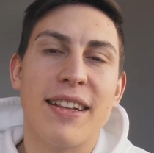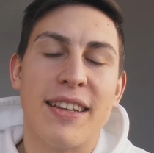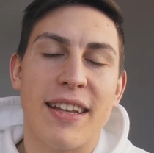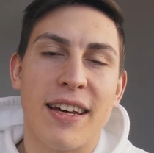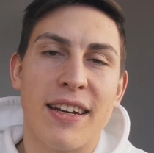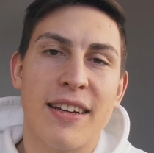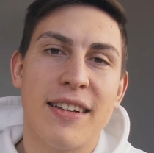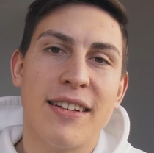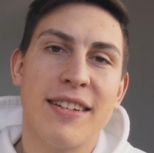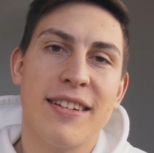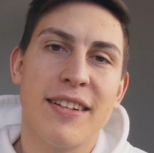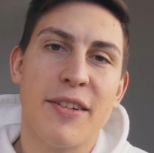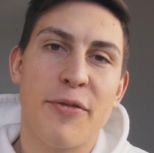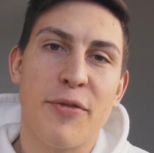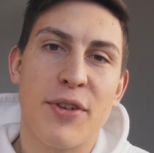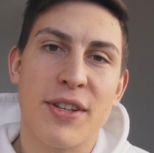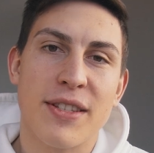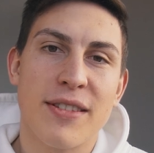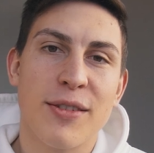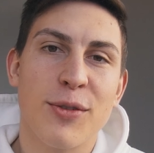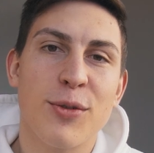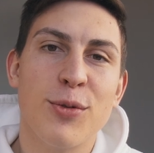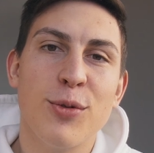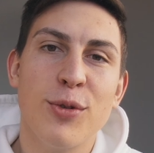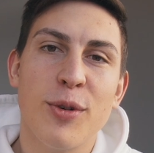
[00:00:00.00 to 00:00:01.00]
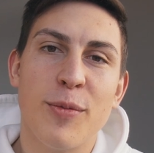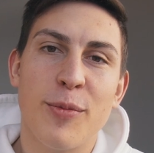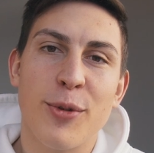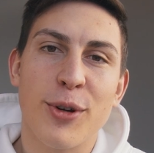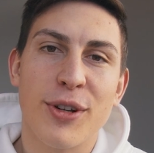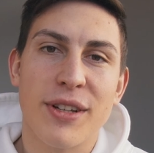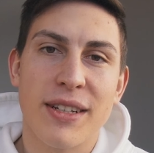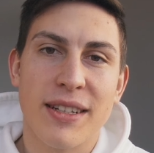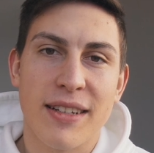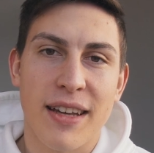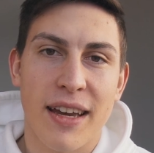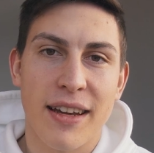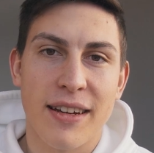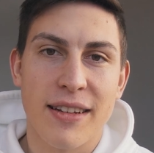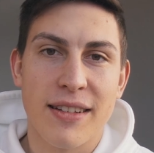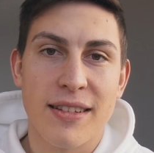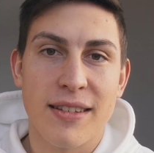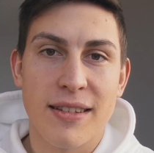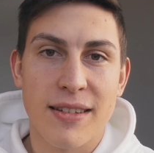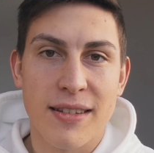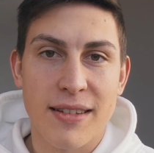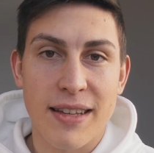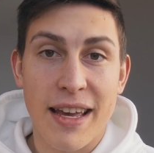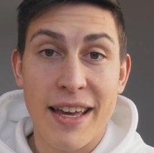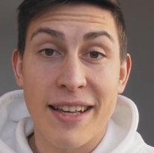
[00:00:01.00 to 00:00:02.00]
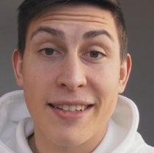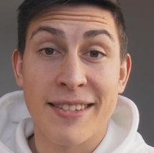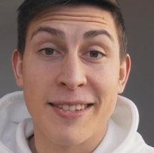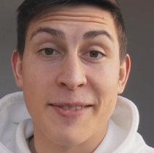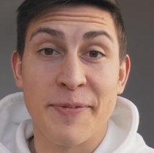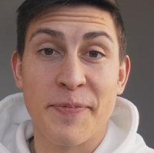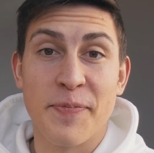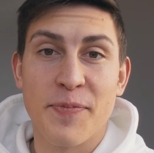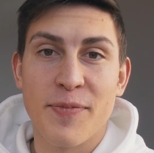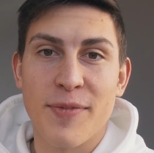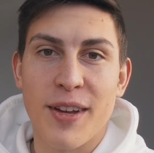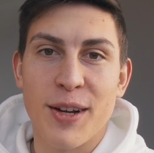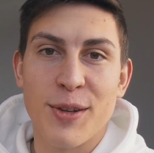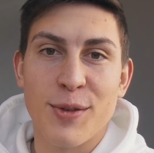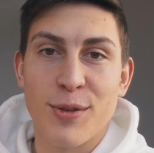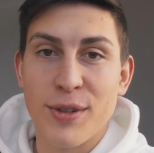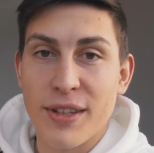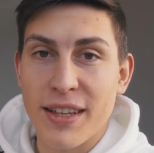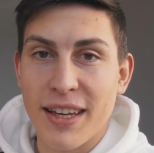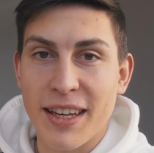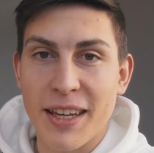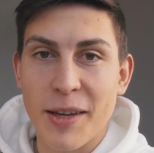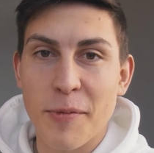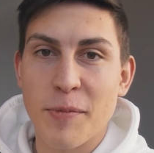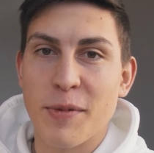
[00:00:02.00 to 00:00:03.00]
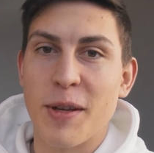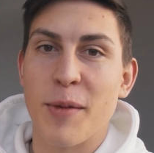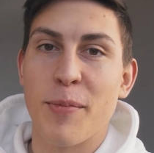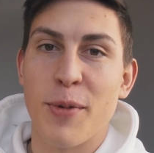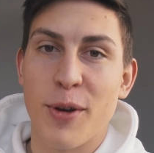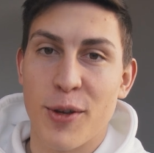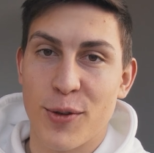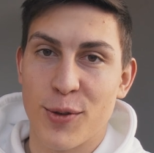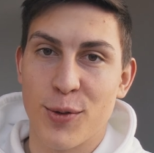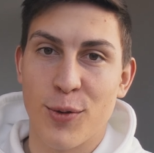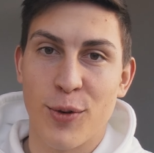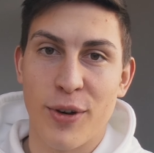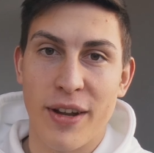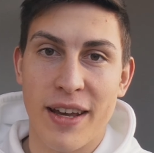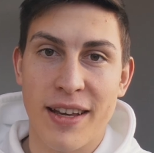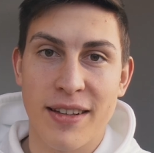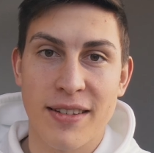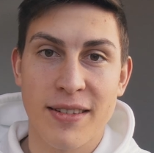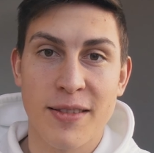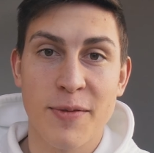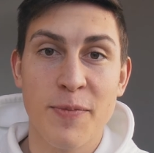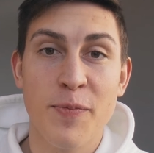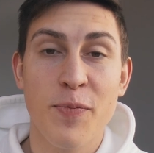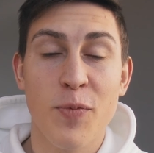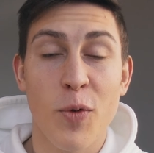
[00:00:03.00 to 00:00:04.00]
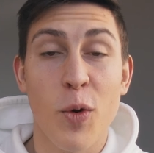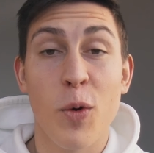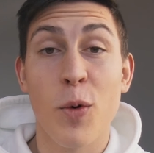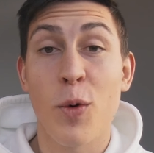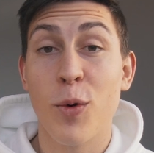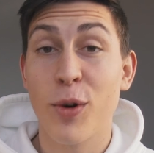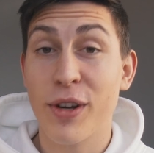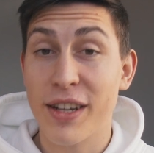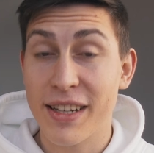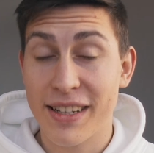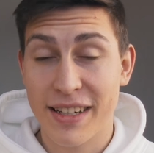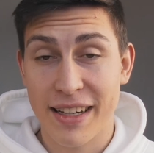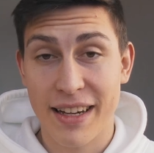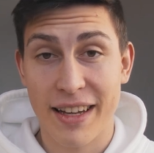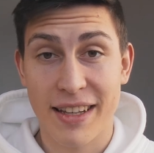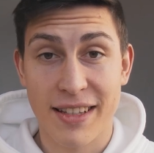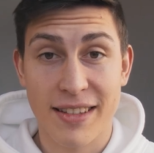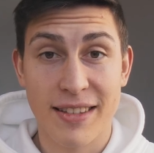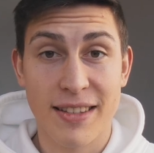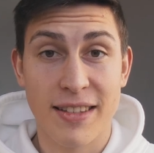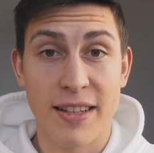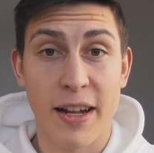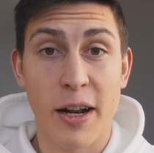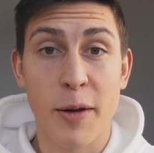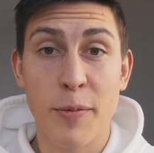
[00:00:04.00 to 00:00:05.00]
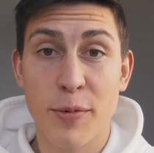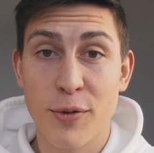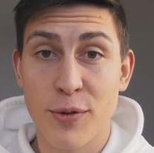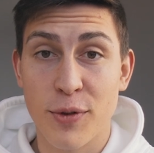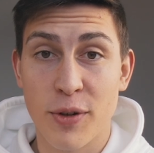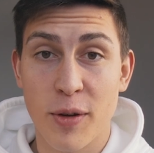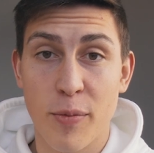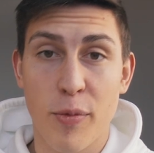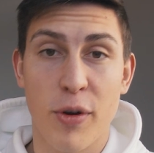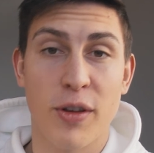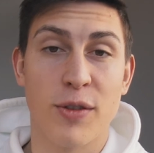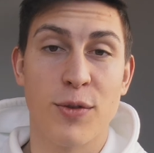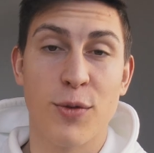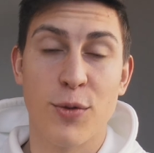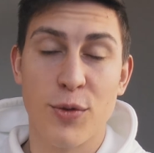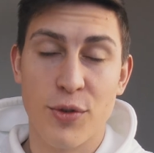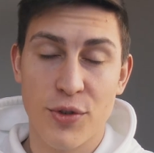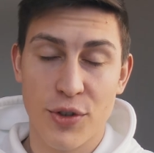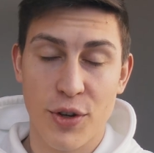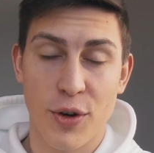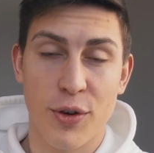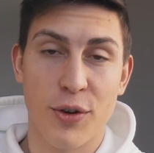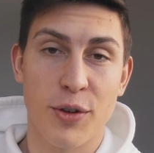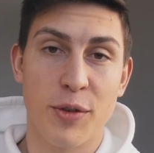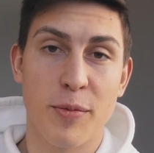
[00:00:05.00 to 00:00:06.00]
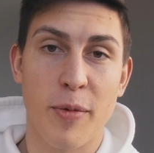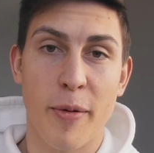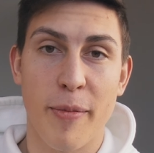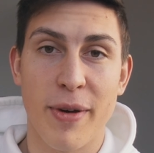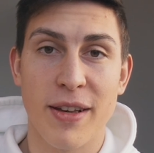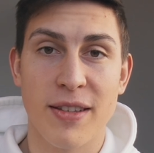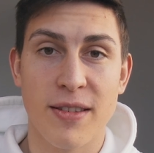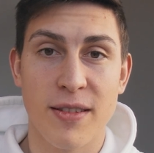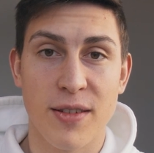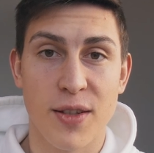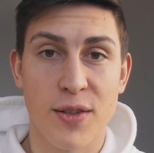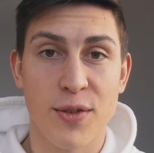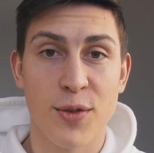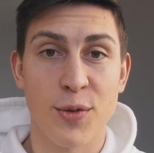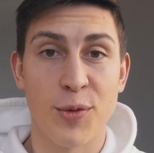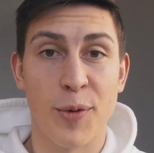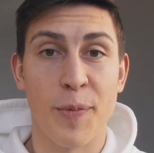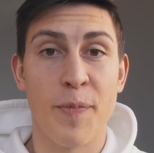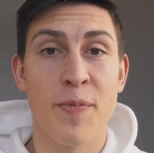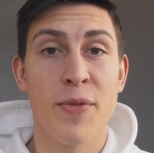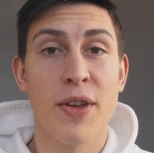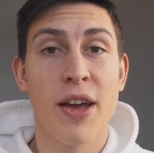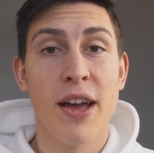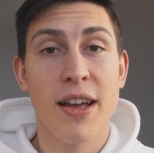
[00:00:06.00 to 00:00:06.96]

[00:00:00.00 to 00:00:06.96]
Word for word: Dann, was eine coole Möglichkeit ist, ist Essen. Also ihr gebt der Person Essen oder ihr esst selbst und die Person schaut euch beim Essen zu.